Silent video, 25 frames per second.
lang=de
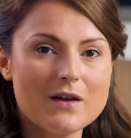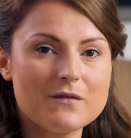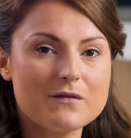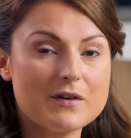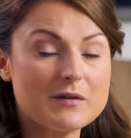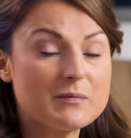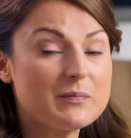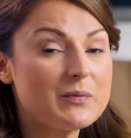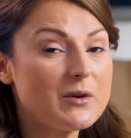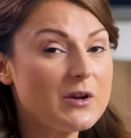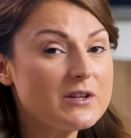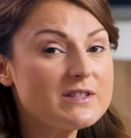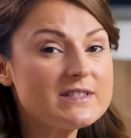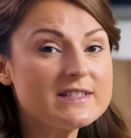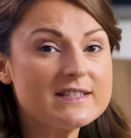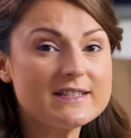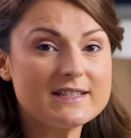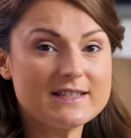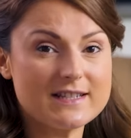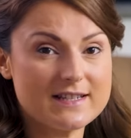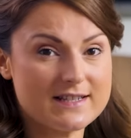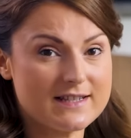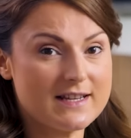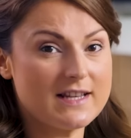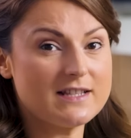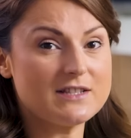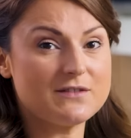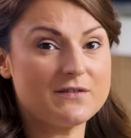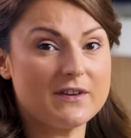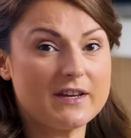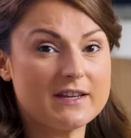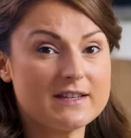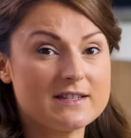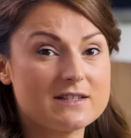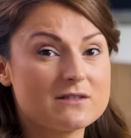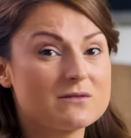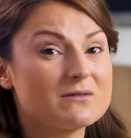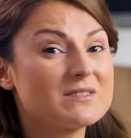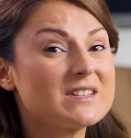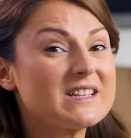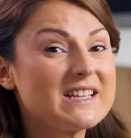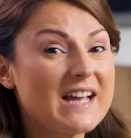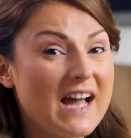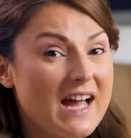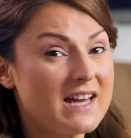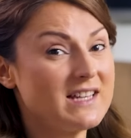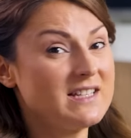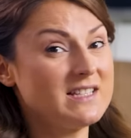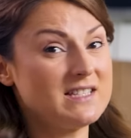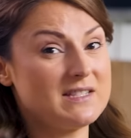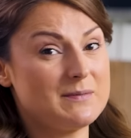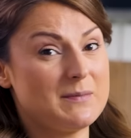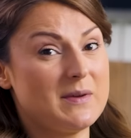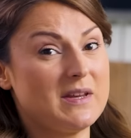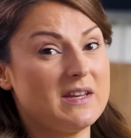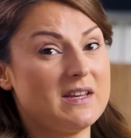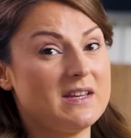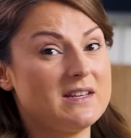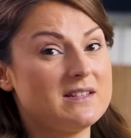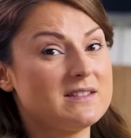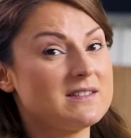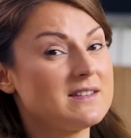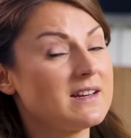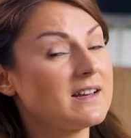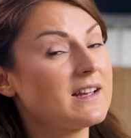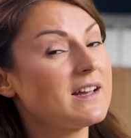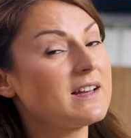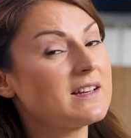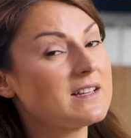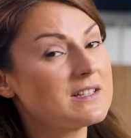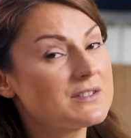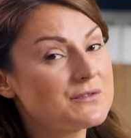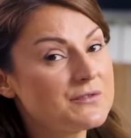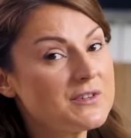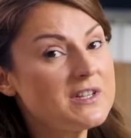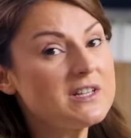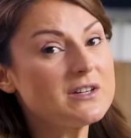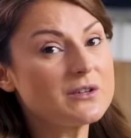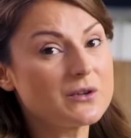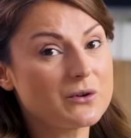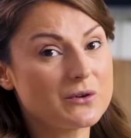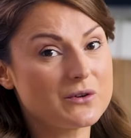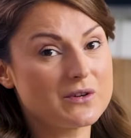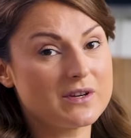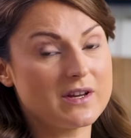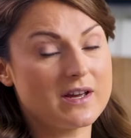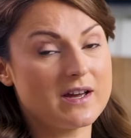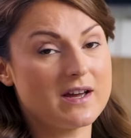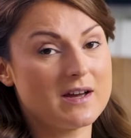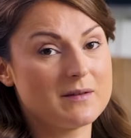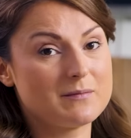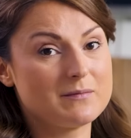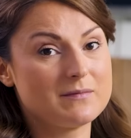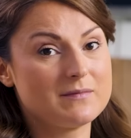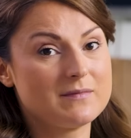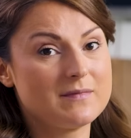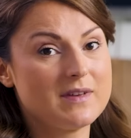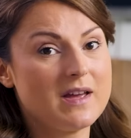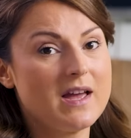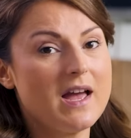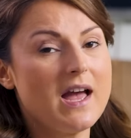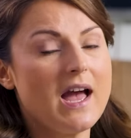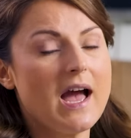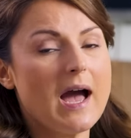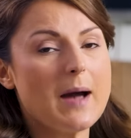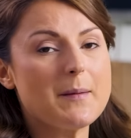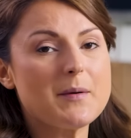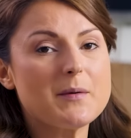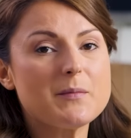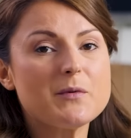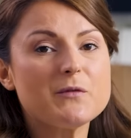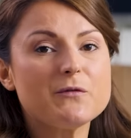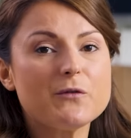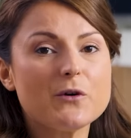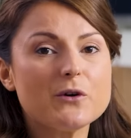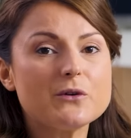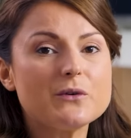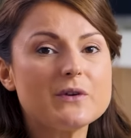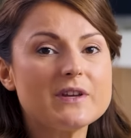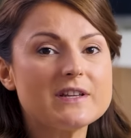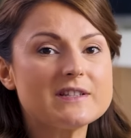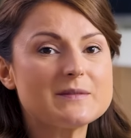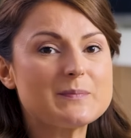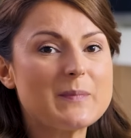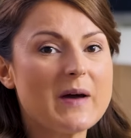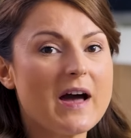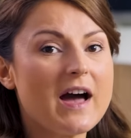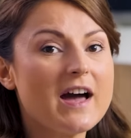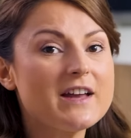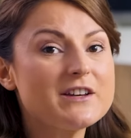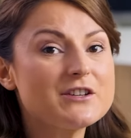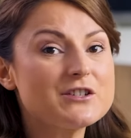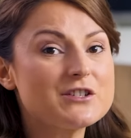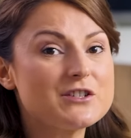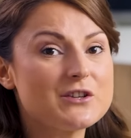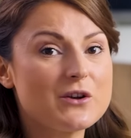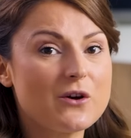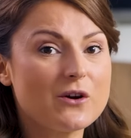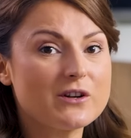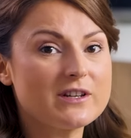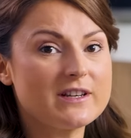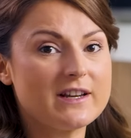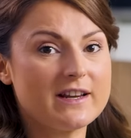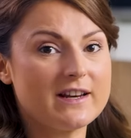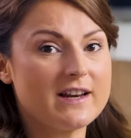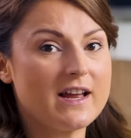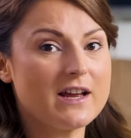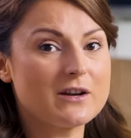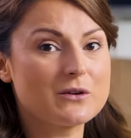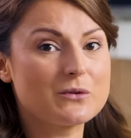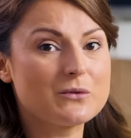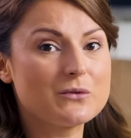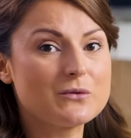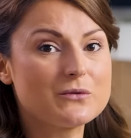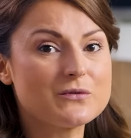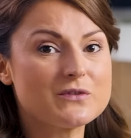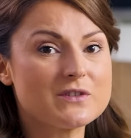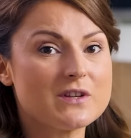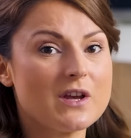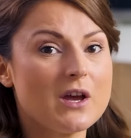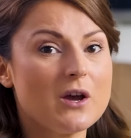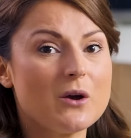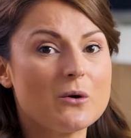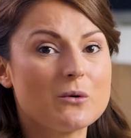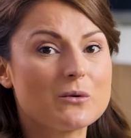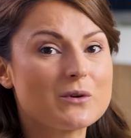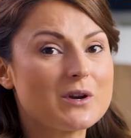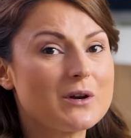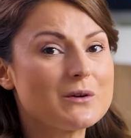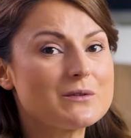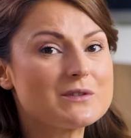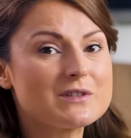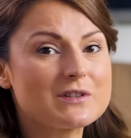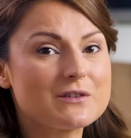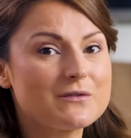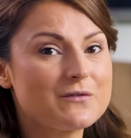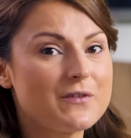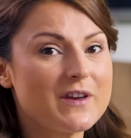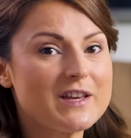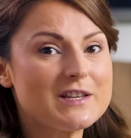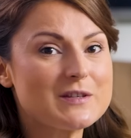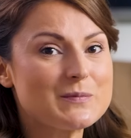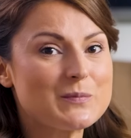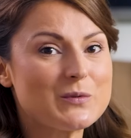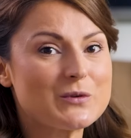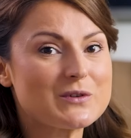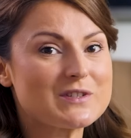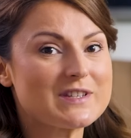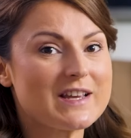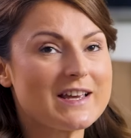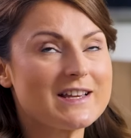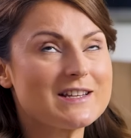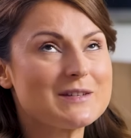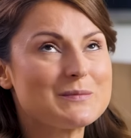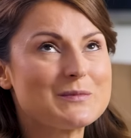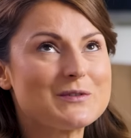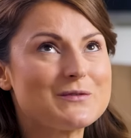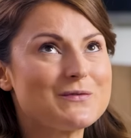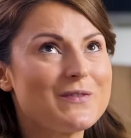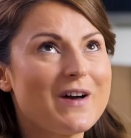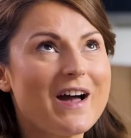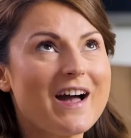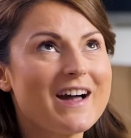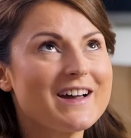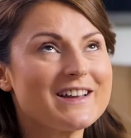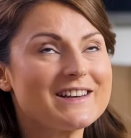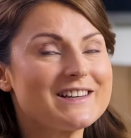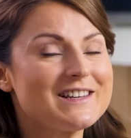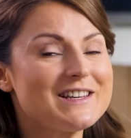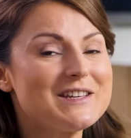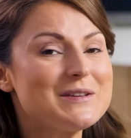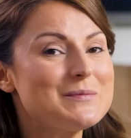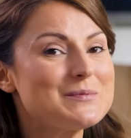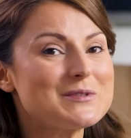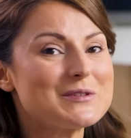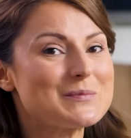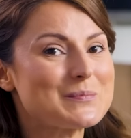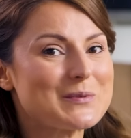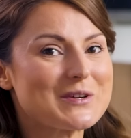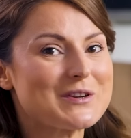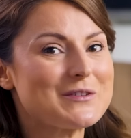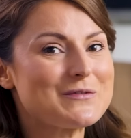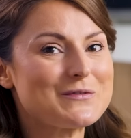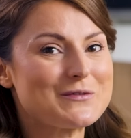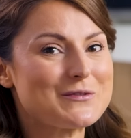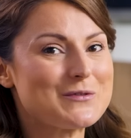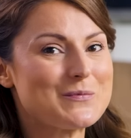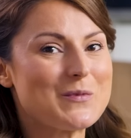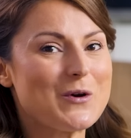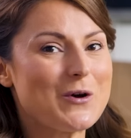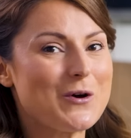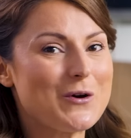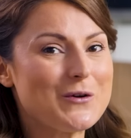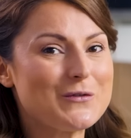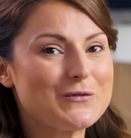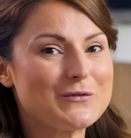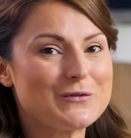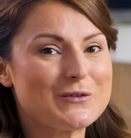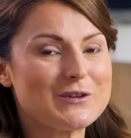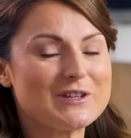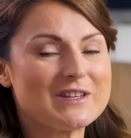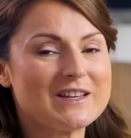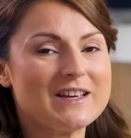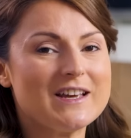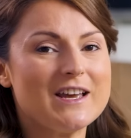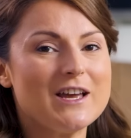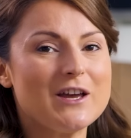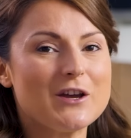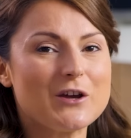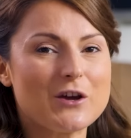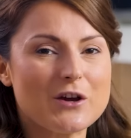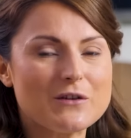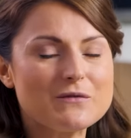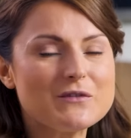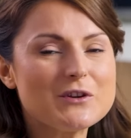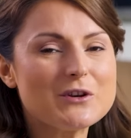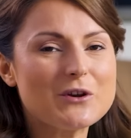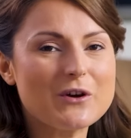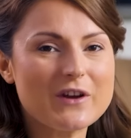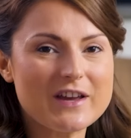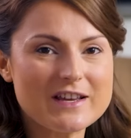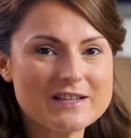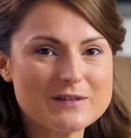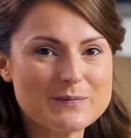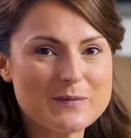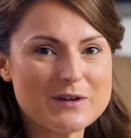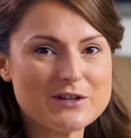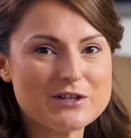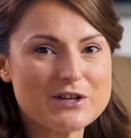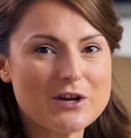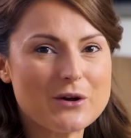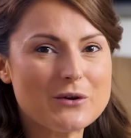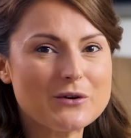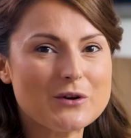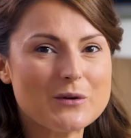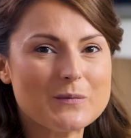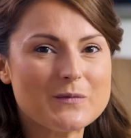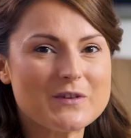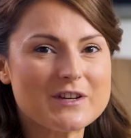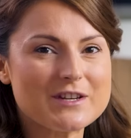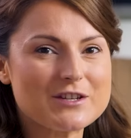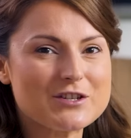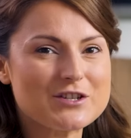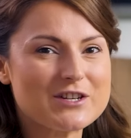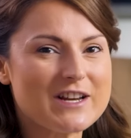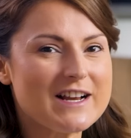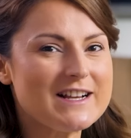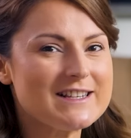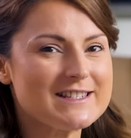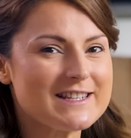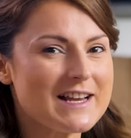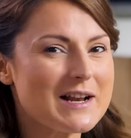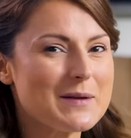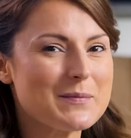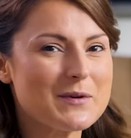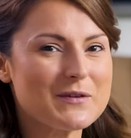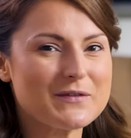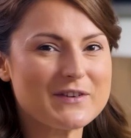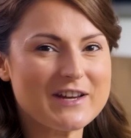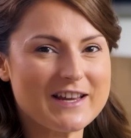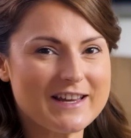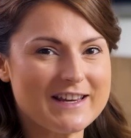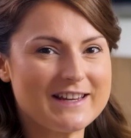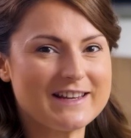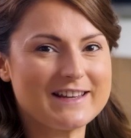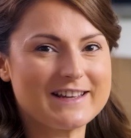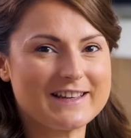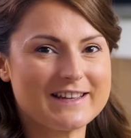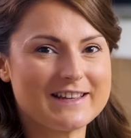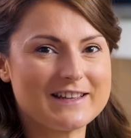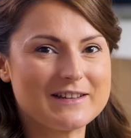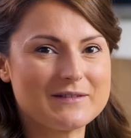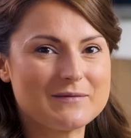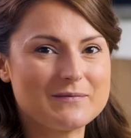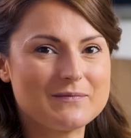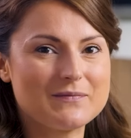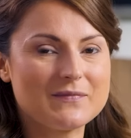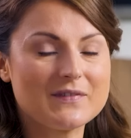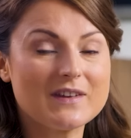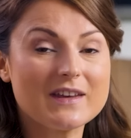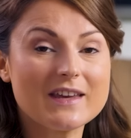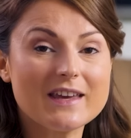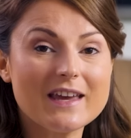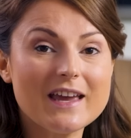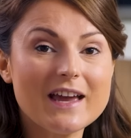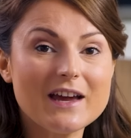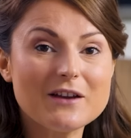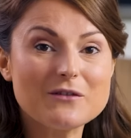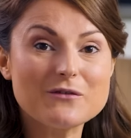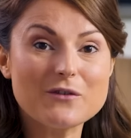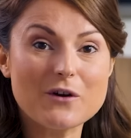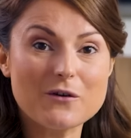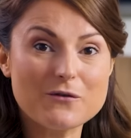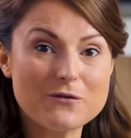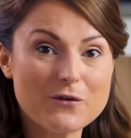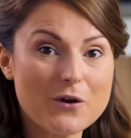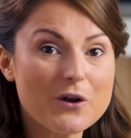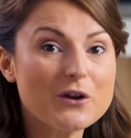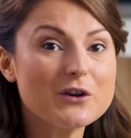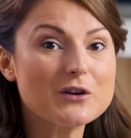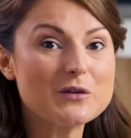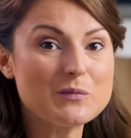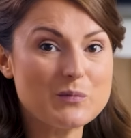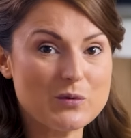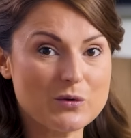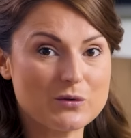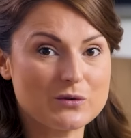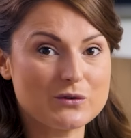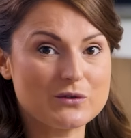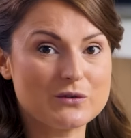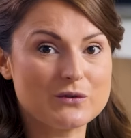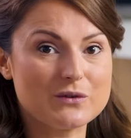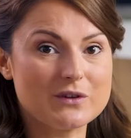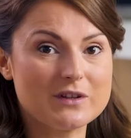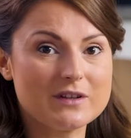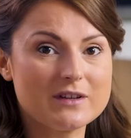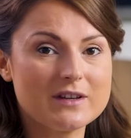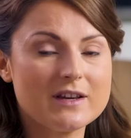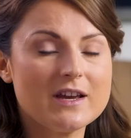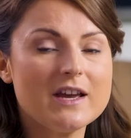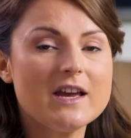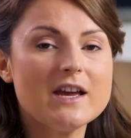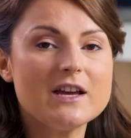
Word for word: Wenn plötzlich das Netzwerk ist und gar nichts mehr geht, dann kann das viele Gründe haben. Aber bevor du jetzt panisch die Hotline anrufst oder unsere Facebook-Seite mit wahren Liebesbriefen überhäuft wird, können wir doch erstmal schauen, ob wir das schnell selber wieder hinkriegen. Geh einfach folgende Punkte durch.